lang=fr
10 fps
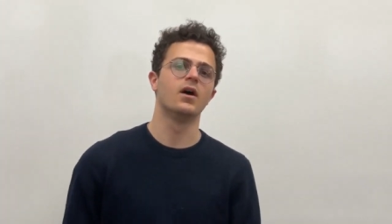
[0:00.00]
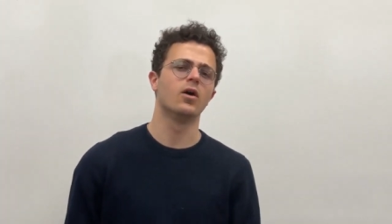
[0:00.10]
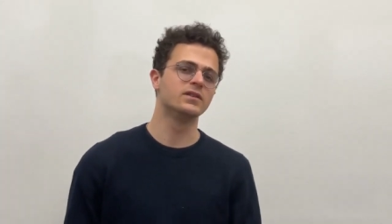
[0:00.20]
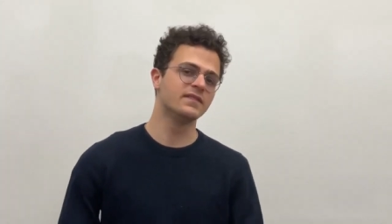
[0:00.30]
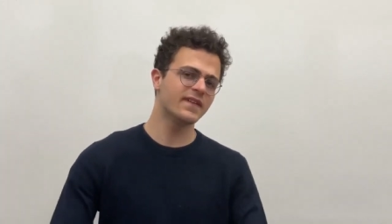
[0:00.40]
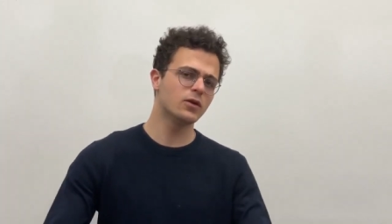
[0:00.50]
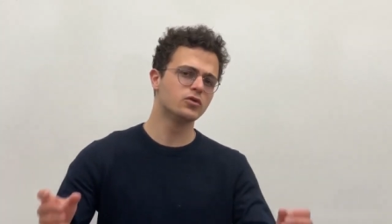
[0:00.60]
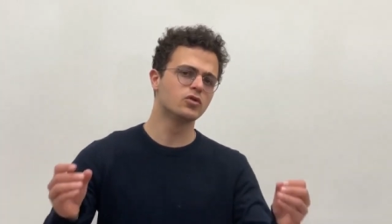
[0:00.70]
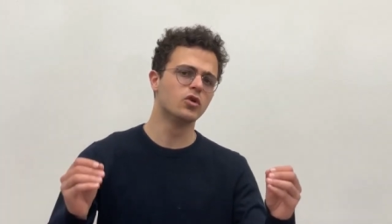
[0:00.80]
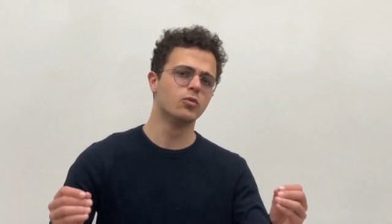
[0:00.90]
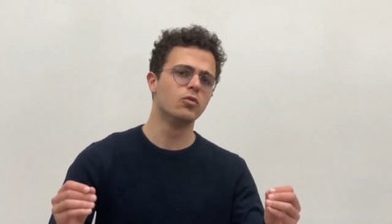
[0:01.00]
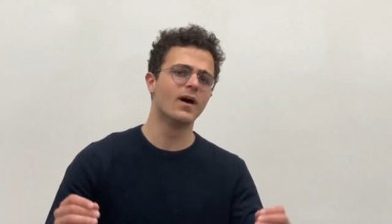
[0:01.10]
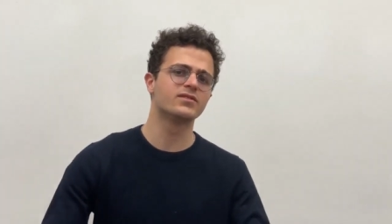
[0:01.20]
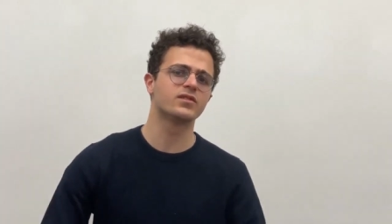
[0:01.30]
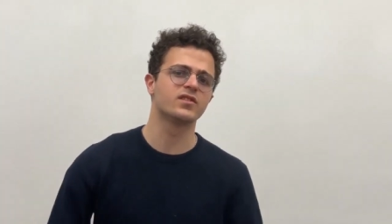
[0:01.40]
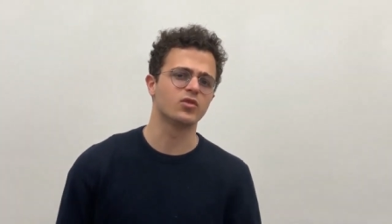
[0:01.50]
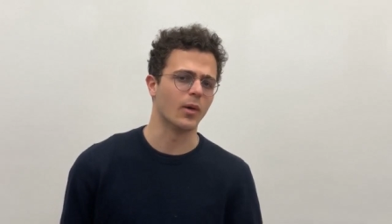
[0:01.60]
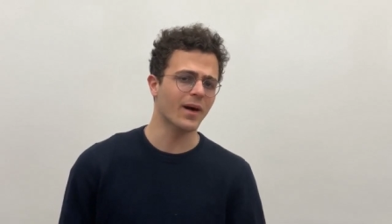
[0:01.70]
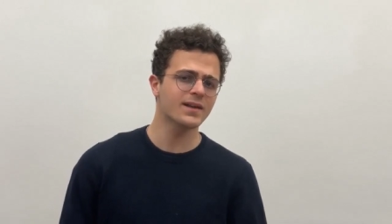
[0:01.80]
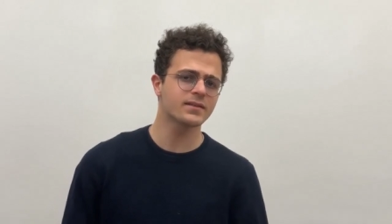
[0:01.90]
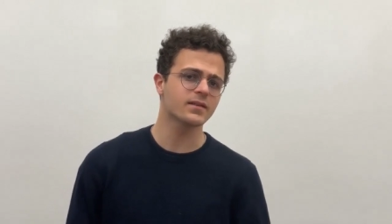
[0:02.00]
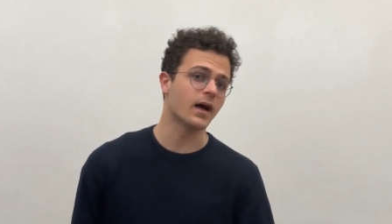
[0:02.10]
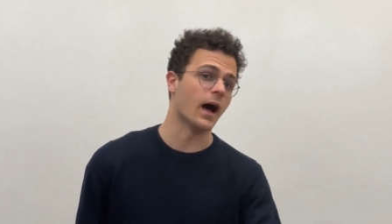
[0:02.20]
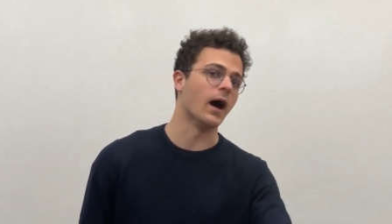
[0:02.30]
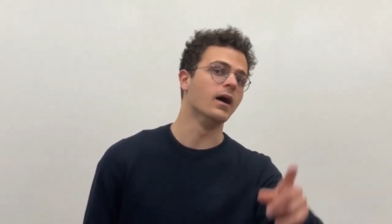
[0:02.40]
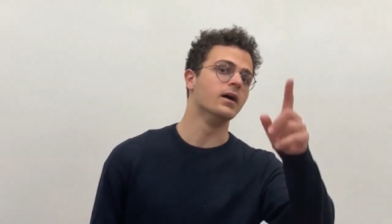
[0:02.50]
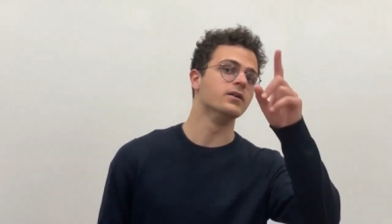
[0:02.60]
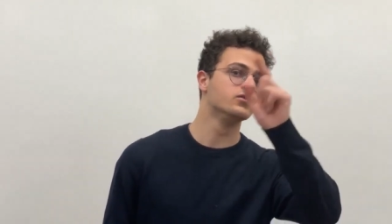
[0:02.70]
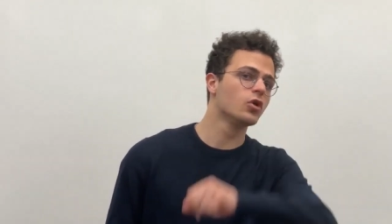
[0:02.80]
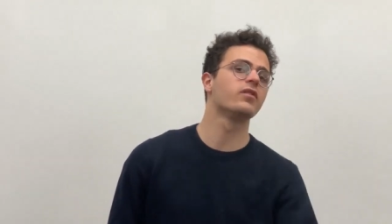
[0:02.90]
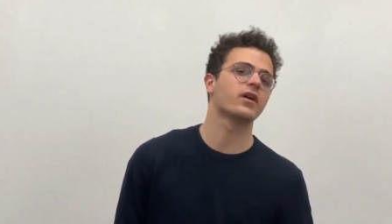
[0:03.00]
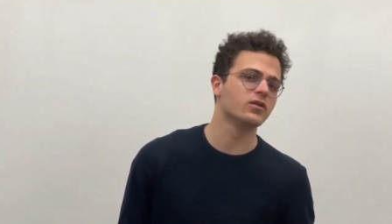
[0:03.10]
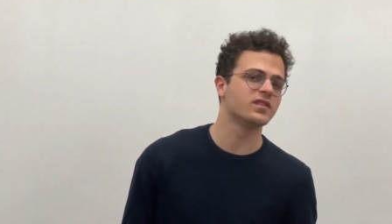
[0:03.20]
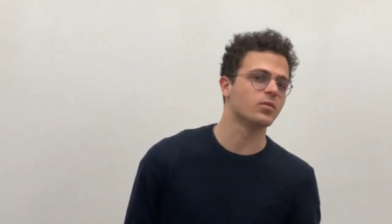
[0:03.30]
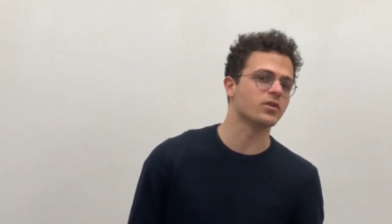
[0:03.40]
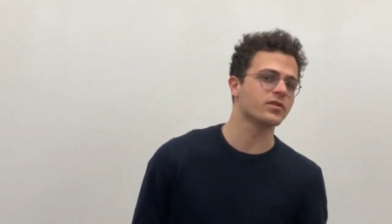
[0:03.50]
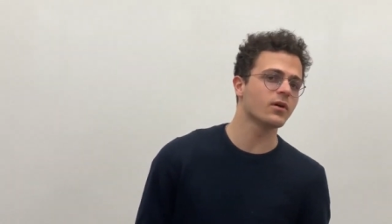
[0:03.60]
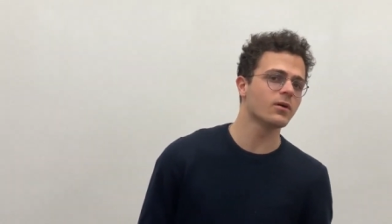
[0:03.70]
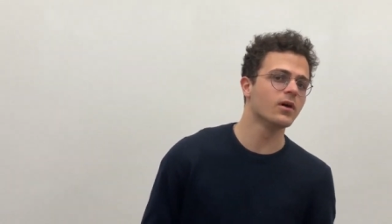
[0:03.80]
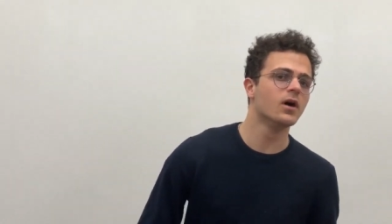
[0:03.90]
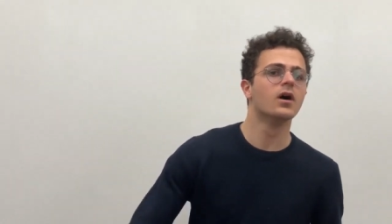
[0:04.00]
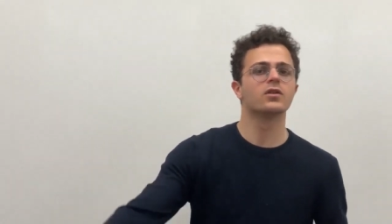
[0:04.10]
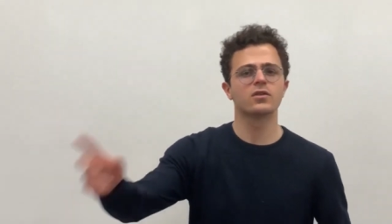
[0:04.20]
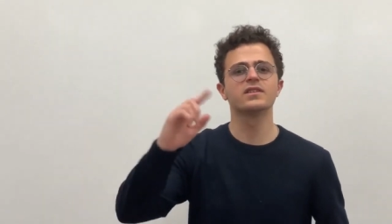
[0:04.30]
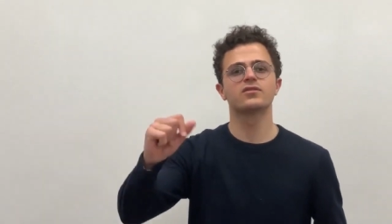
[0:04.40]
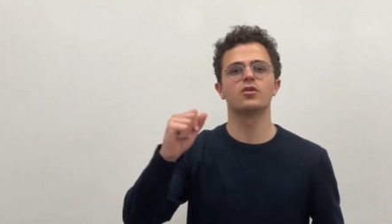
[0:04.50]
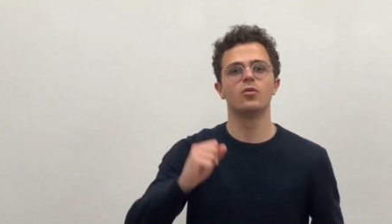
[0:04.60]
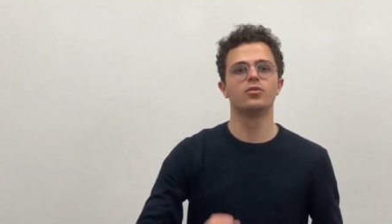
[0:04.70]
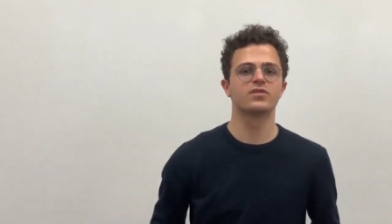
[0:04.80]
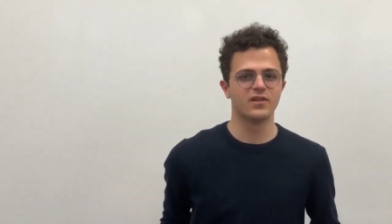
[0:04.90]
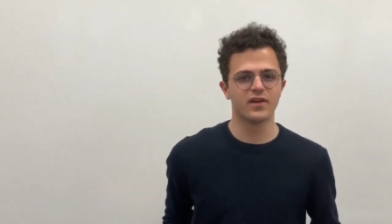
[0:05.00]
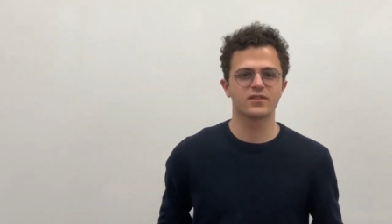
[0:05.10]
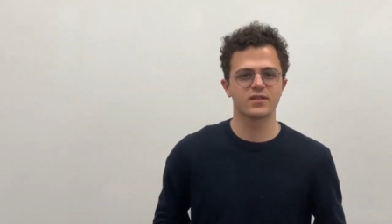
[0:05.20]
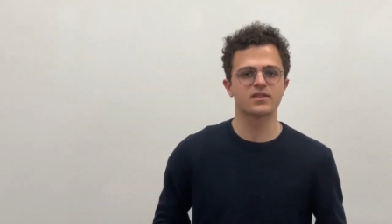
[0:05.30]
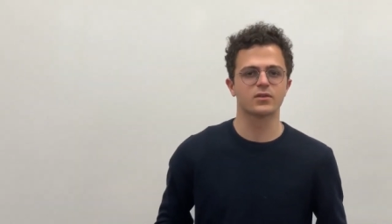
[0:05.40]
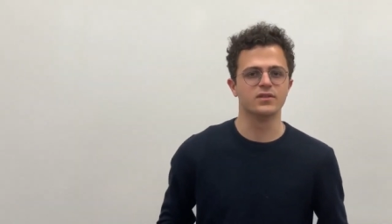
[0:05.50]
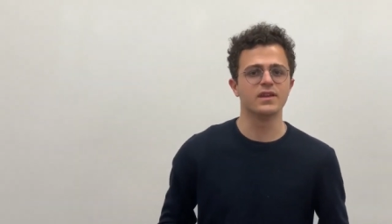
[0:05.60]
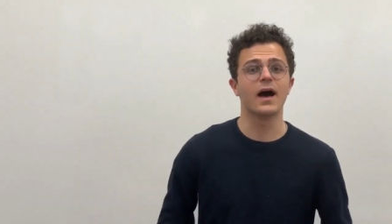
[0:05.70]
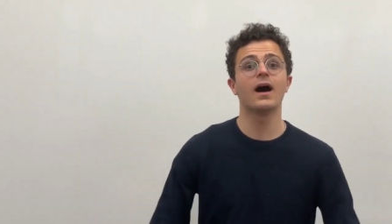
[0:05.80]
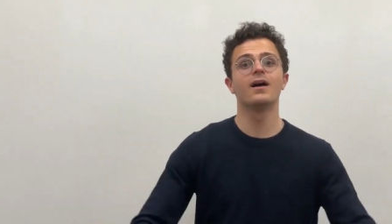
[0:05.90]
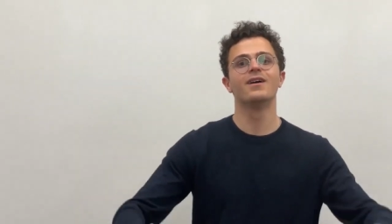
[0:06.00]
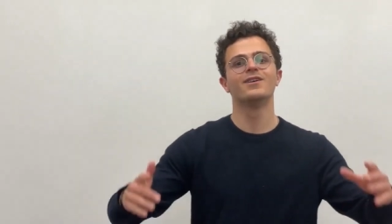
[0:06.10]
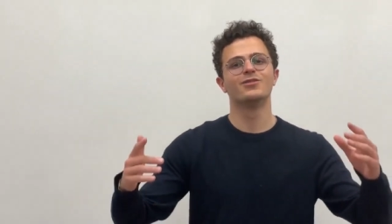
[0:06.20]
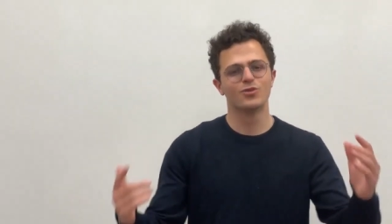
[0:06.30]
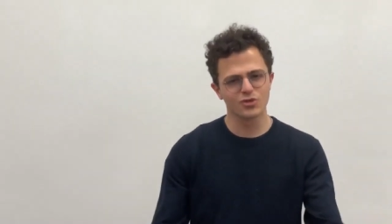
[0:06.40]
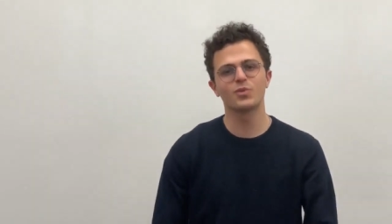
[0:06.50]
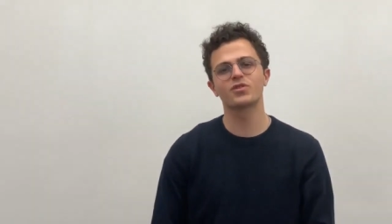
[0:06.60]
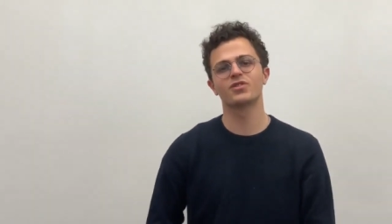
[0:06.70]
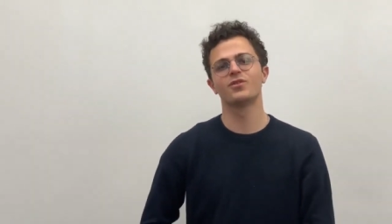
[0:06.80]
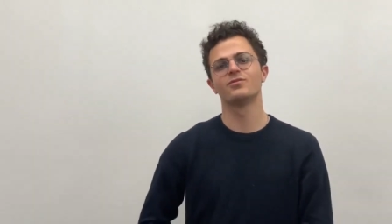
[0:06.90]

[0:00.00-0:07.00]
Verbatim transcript: En effet, le taux le plus bas se situe à Malte, à 2,6%, tandis que le plus élevé est en Estonie à 12%.